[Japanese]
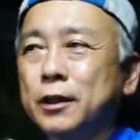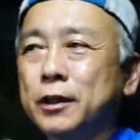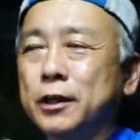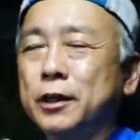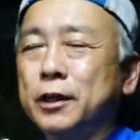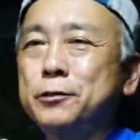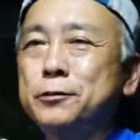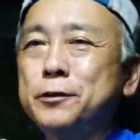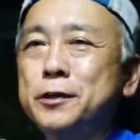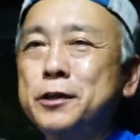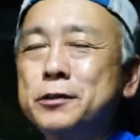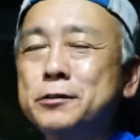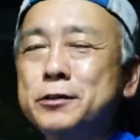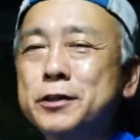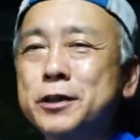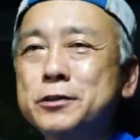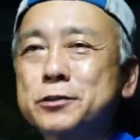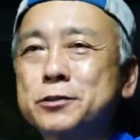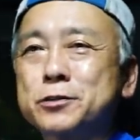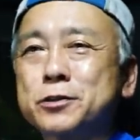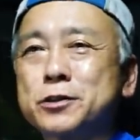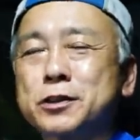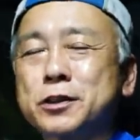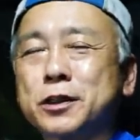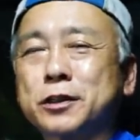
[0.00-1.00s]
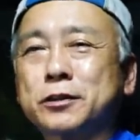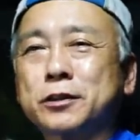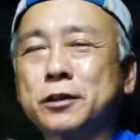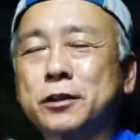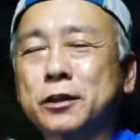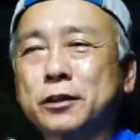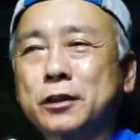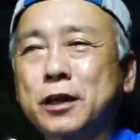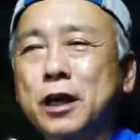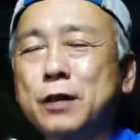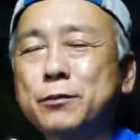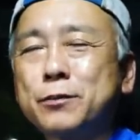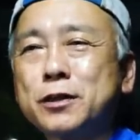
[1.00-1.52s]
FL レンズと違って
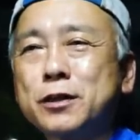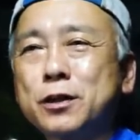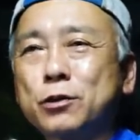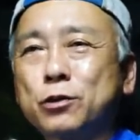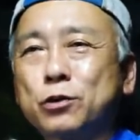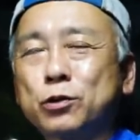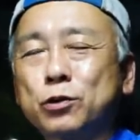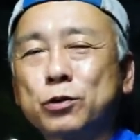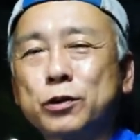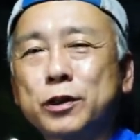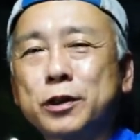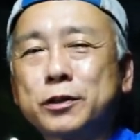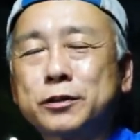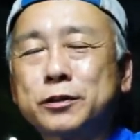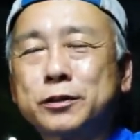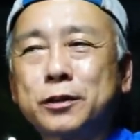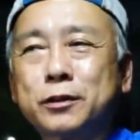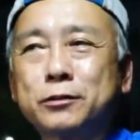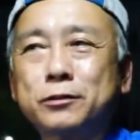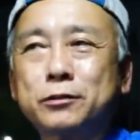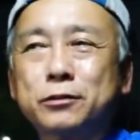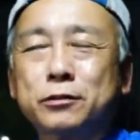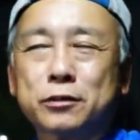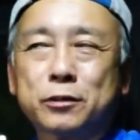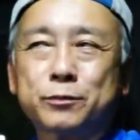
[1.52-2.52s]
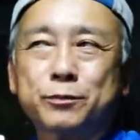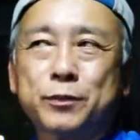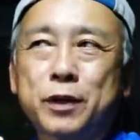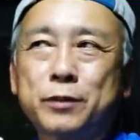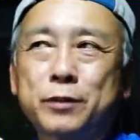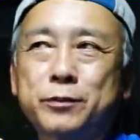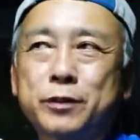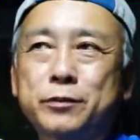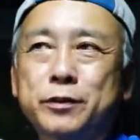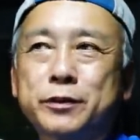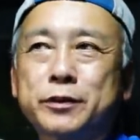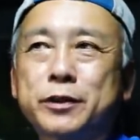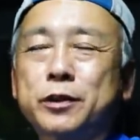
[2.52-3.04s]
ね、球が転がってくるような場
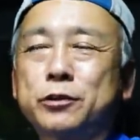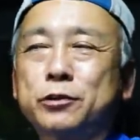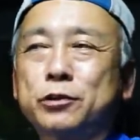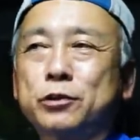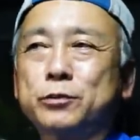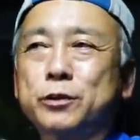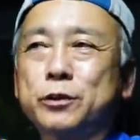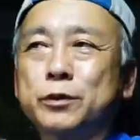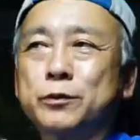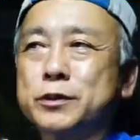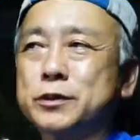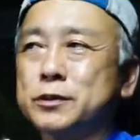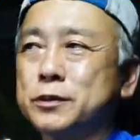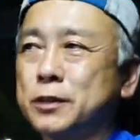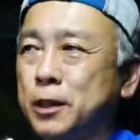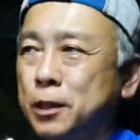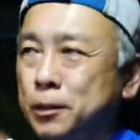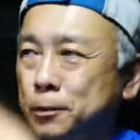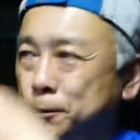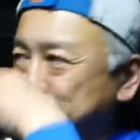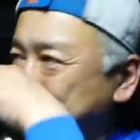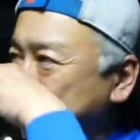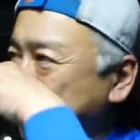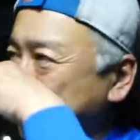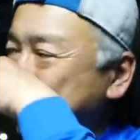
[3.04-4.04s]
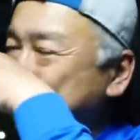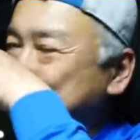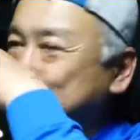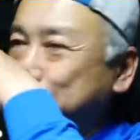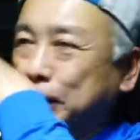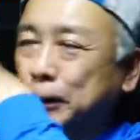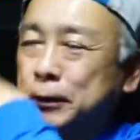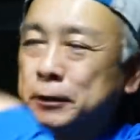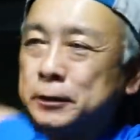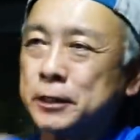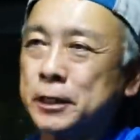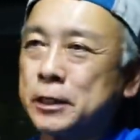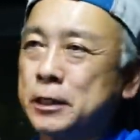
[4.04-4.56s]
面はないと思います。FL っ
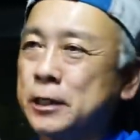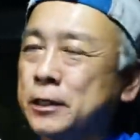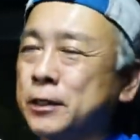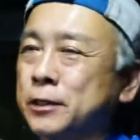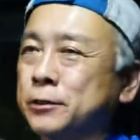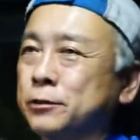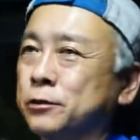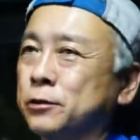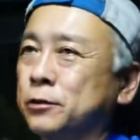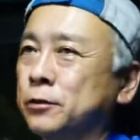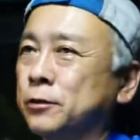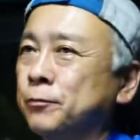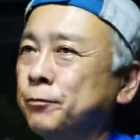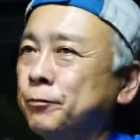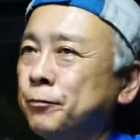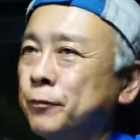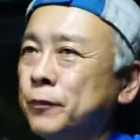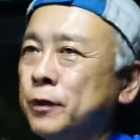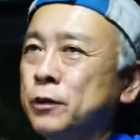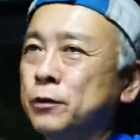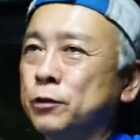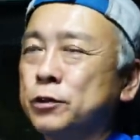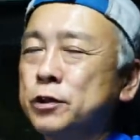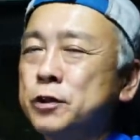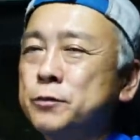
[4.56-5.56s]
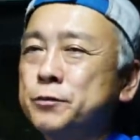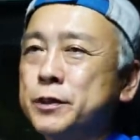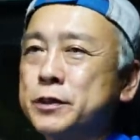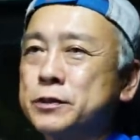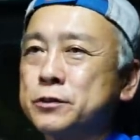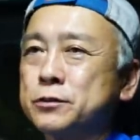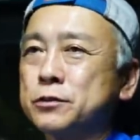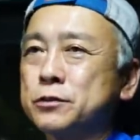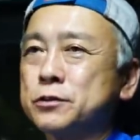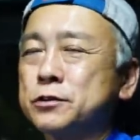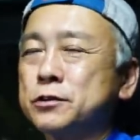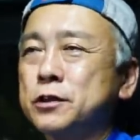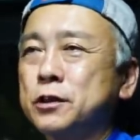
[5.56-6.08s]
てかね、あの、オリンパス
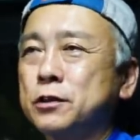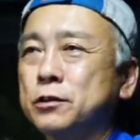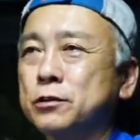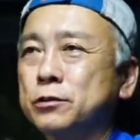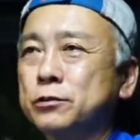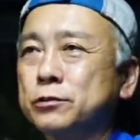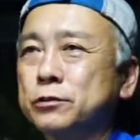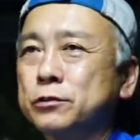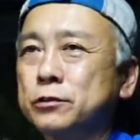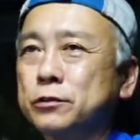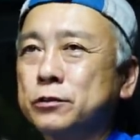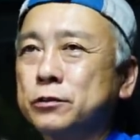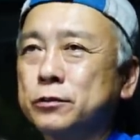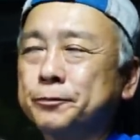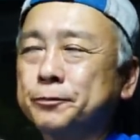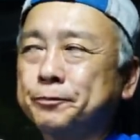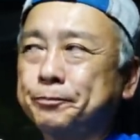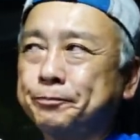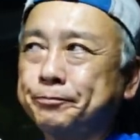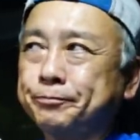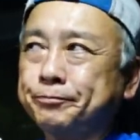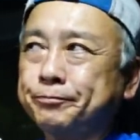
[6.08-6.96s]
の随行の、